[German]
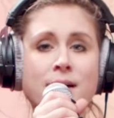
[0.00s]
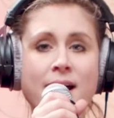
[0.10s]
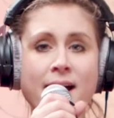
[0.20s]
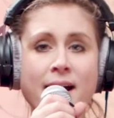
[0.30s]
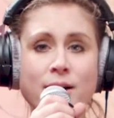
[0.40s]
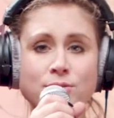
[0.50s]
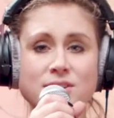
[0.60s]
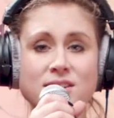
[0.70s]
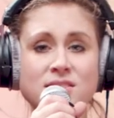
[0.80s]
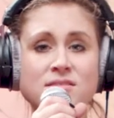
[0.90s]

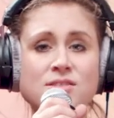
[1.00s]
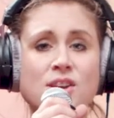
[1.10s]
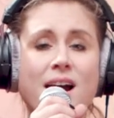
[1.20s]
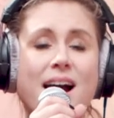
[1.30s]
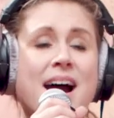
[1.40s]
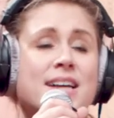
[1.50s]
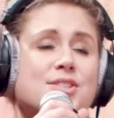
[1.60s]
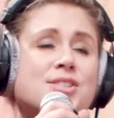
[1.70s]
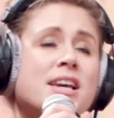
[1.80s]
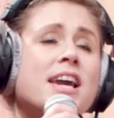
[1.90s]
mountains, I
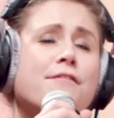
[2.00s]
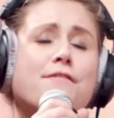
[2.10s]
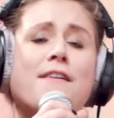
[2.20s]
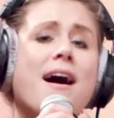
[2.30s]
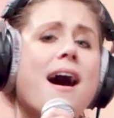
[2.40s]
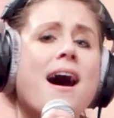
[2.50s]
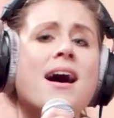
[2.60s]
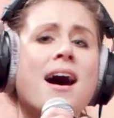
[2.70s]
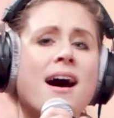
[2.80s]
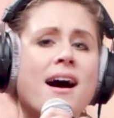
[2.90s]
see
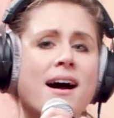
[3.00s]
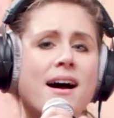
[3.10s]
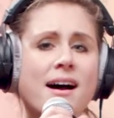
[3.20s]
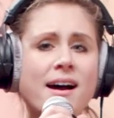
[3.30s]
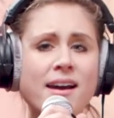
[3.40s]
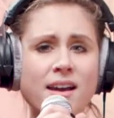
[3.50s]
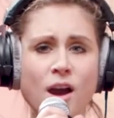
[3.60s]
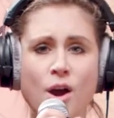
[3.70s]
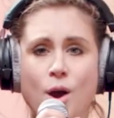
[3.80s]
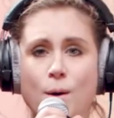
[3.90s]
fire
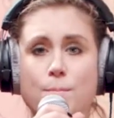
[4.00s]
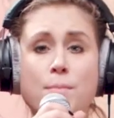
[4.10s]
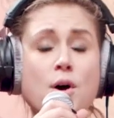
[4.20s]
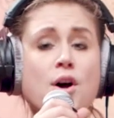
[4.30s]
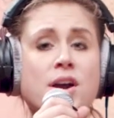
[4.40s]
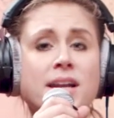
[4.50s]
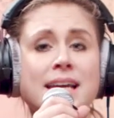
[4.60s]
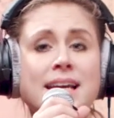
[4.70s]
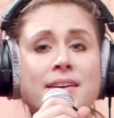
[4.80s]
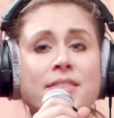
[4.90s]

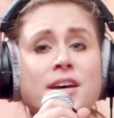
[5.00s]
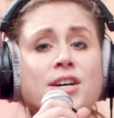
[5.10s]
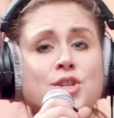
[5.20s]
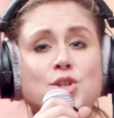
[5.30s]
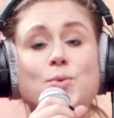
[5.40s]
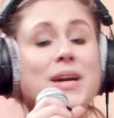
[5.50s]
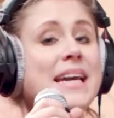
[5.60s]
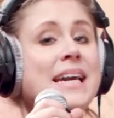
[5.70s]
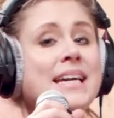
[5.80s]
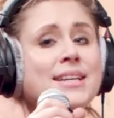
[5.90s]
burning the
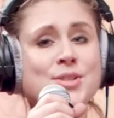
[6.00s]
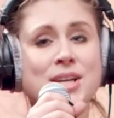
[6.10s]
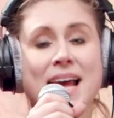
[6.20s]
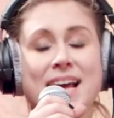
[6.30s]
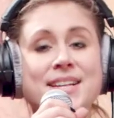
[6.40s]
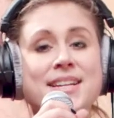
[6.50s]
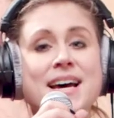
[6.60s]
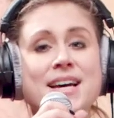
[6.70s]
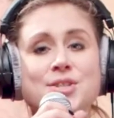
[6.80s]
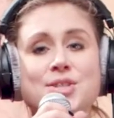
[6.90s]
trees, and
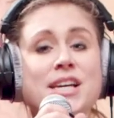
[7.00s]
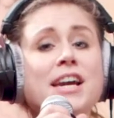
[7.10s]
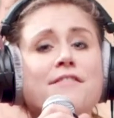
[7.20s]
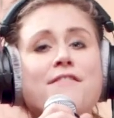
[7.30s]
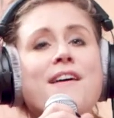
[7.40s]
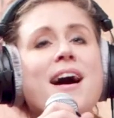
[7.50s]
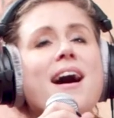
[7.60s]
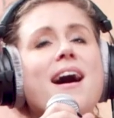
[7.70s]
I see fire